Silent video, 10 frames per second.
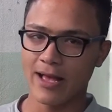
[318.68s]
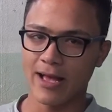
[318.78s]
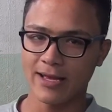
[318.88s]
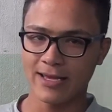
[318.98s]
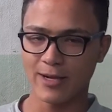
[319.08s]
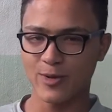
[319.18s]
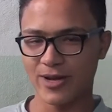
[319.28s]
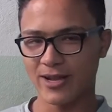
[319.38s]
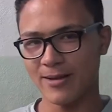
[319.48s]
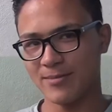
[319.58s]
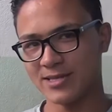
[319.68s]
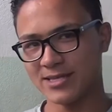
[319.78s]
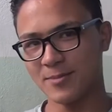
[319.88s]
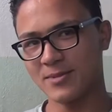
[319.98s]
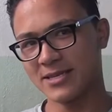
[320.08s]
احكي لكم انا
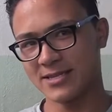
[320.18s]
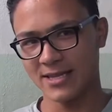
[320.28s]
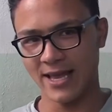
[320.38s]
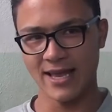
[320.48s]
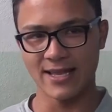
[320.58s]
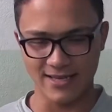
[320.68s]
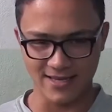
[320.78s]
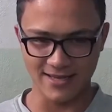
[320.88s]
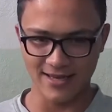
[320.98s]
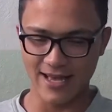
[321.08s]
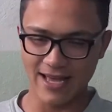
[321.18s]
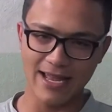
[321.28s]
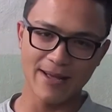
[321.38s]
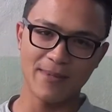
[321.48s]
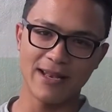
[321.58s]
بالضبط قصه حياتي
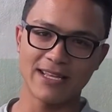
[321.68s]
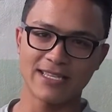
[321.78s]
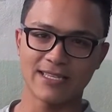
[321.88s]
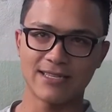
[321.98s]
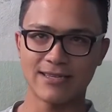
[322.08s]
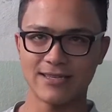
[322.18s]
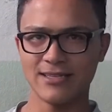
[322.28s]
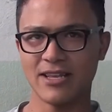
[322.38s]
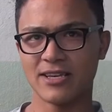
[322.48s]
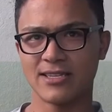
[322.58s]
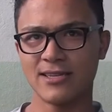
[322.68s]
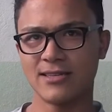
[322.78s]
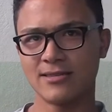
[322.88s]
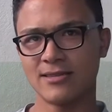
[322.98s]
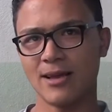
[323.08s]
انا بلشت درست
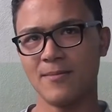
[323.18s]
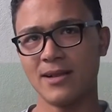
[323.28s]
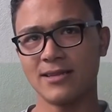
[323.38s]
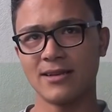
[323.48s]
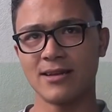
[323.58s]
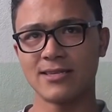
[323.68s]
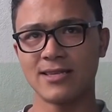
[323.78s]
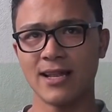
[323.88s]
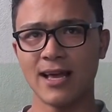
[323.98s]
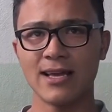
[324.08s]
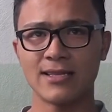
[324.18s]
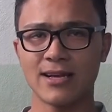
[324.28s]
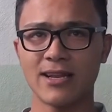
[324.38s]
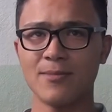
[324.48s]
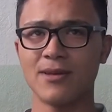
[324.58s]
كملت دراستي لغايه
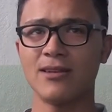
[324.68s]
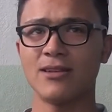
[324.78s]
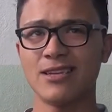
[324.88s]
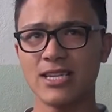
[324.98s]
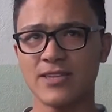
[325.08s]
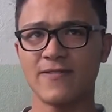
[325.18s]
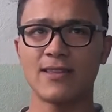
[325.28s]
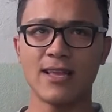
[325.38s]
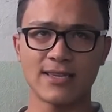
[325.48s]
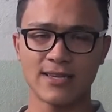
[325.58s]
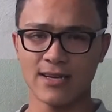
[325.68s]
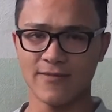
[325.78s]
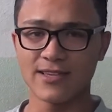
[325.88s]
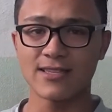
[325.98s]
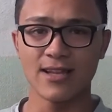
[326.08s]
تقريبا نصف التاسع
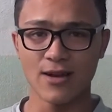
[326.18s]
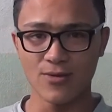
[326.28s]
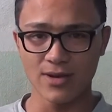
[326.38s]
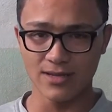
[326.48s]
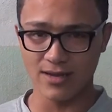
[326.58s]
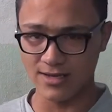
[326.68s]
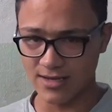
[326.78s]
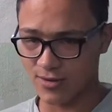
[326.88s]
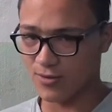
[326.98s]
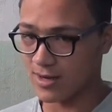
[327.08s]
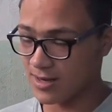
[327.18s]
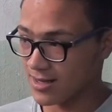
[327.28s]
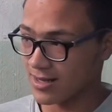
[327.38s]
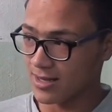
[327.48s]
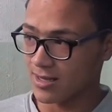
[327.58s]
الفصل الاول الدراسي الاول
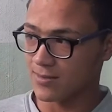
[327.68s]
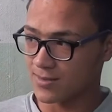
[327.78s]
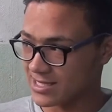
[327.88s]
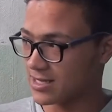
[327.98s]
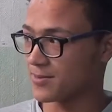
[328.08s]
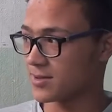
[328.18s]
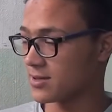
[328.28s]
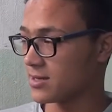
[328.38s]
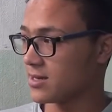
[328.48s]
بالضبط